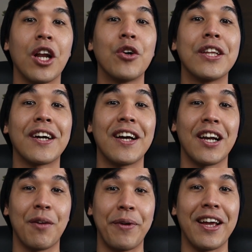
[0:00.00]
walau di tengah
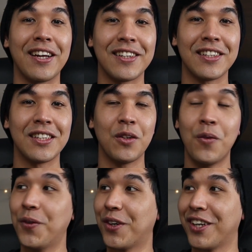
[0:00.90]
keramaian.
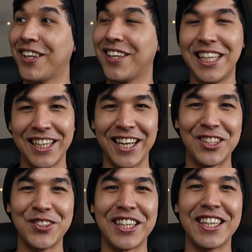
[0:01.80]
Wah,
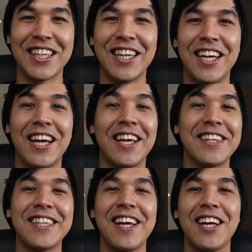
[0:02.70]
keren juga.
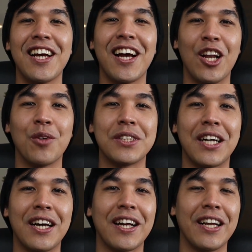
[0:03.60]
Intinya, kalau
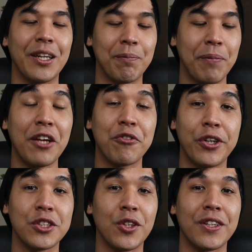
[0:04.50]
misalkan kalian play
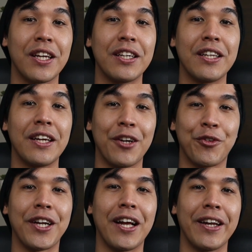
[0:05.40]
voice note-nya di
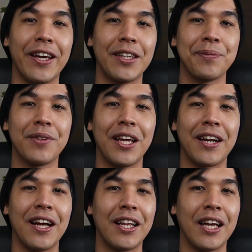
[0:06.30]
handphone kalian,
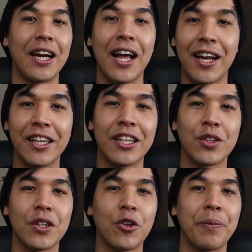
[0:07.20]
dan kalian arahin
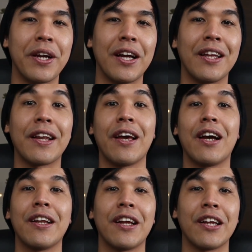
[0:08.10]
itu ke kuping kalian kayak
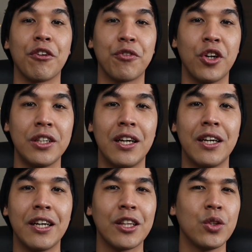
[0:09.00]
kalian lagi nelfon,
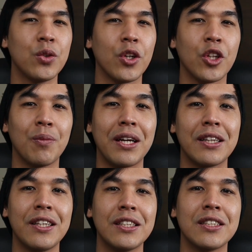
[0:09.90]
itu
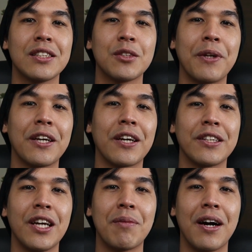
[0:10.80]
otomatis
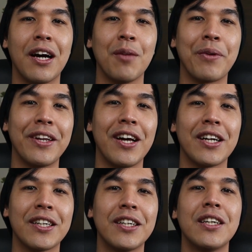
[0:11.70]
speakernya bakal pindah
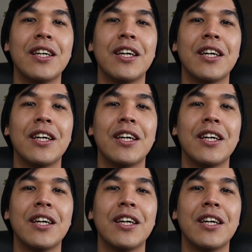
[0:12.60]
ke